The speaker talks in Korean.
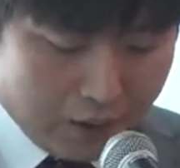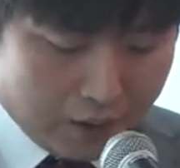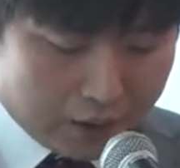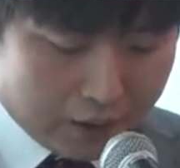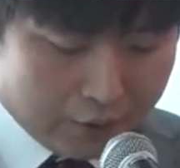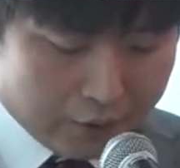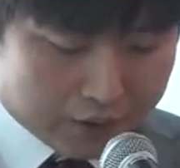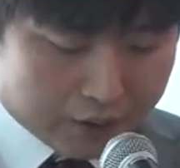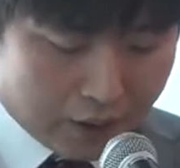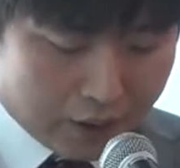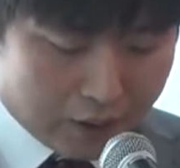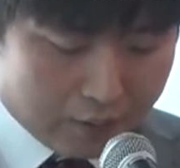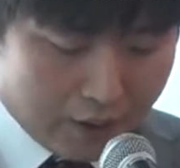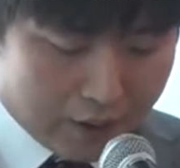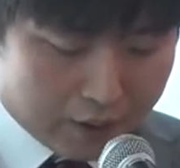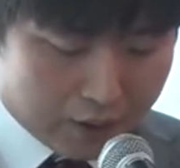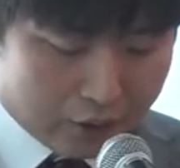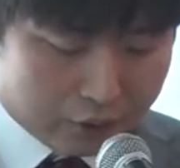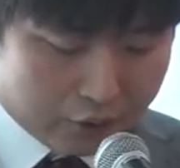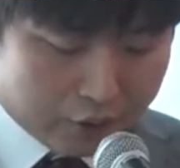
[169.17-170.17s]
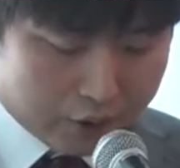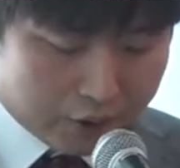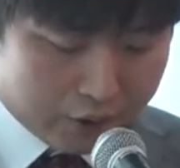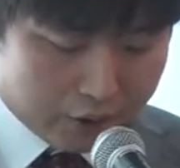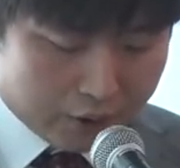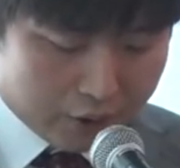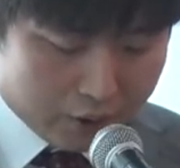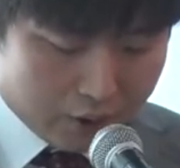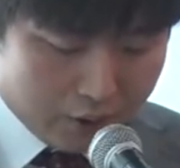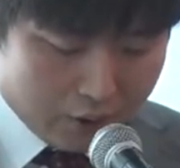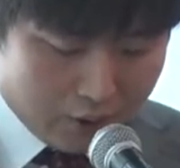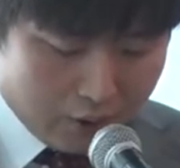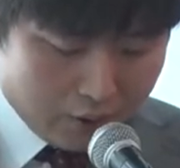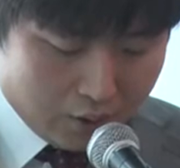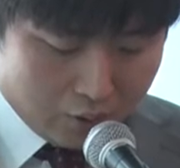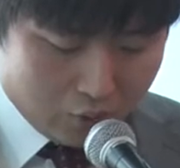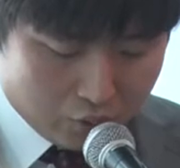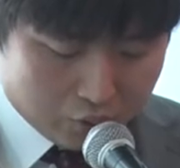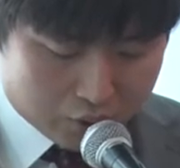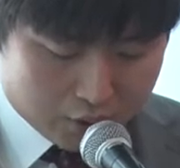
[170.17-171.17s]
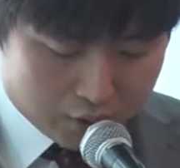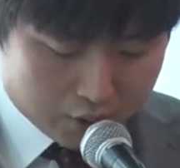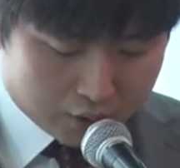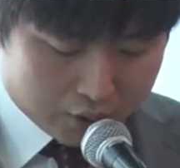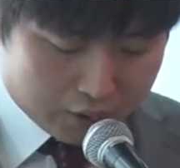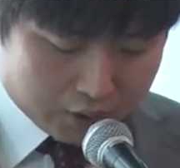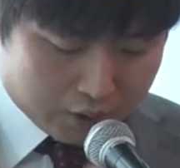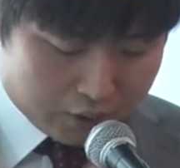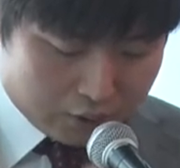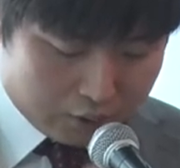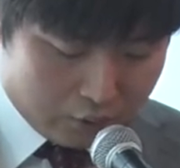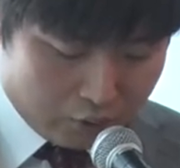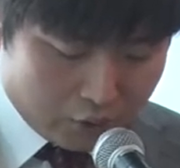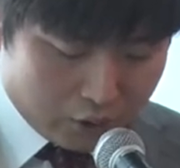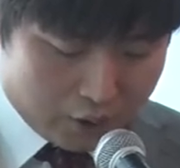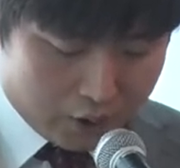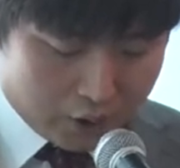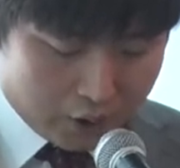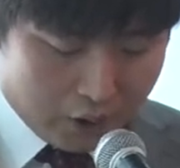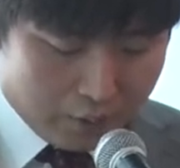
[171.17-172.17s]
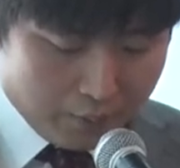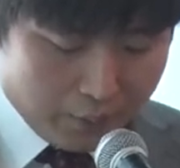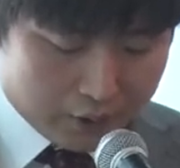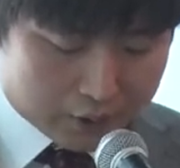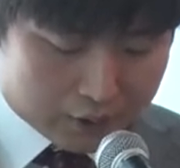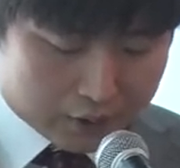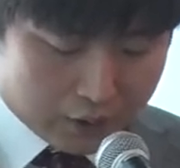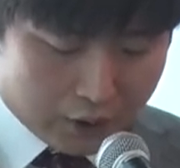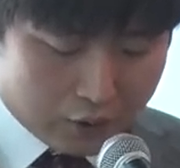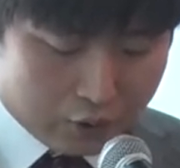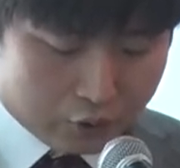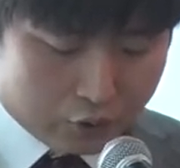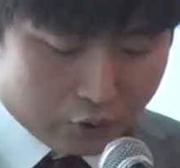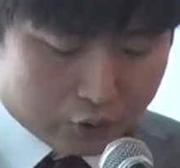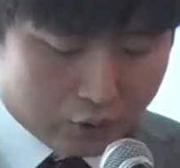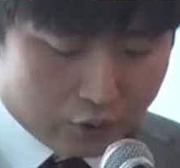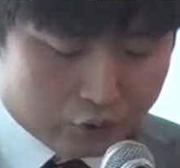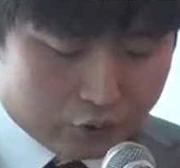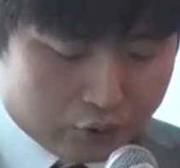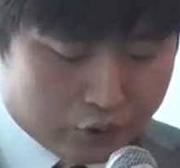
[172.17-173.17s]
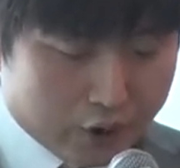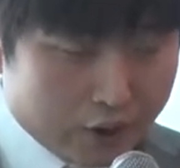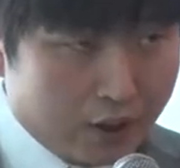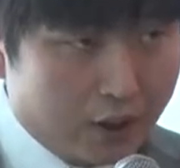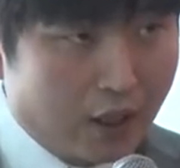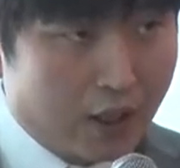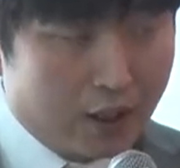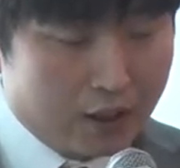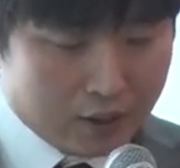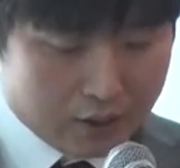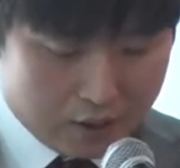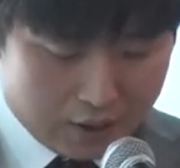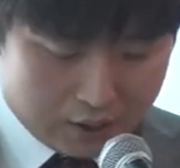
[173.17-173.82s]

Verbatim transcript: 개회사를 맡아주실 공정식 고려대 캠퍼스타운 조성 추진단